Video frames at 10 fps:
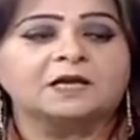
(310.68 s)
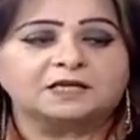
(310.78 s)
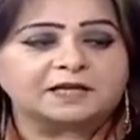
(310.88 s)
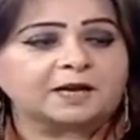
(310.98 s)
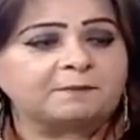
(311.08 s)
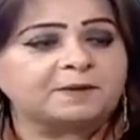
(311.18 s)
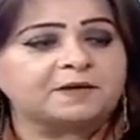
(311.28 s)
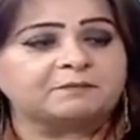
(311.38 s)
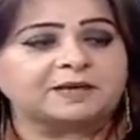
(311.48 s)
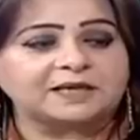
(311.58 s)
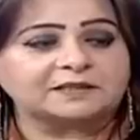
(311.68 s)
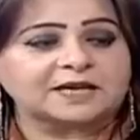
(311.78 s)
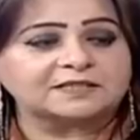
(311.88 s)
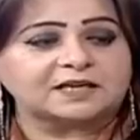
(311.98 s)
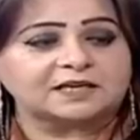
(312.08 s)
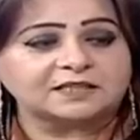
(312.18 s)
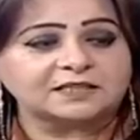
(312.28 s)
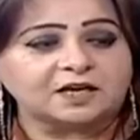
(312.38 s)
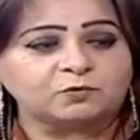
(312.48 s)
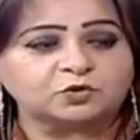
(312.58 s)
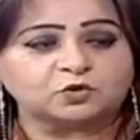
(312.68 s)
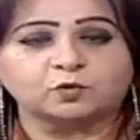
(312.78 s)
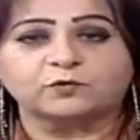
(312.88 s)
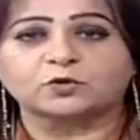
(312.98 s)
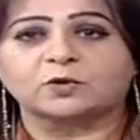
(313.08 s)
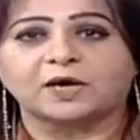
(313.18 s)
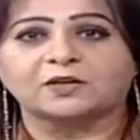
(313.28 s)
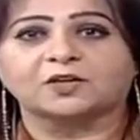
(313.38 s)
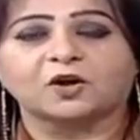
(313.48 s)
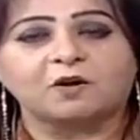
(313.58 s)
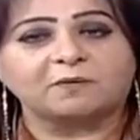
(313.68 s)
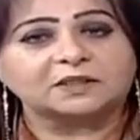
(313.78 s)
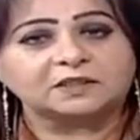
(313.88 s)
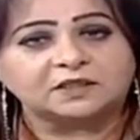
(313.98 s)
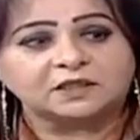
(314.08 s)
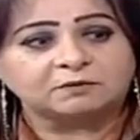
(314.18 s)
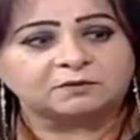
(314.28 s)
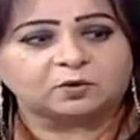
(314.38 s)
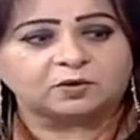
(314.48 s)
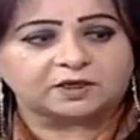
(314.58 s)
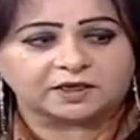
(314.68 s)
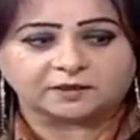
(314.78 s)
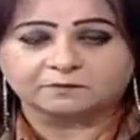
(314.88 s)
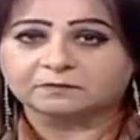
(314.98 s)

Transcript: نكمل بقيه اسئلتنا ونشوف السؤال رقم 2 بيقول لنا ايه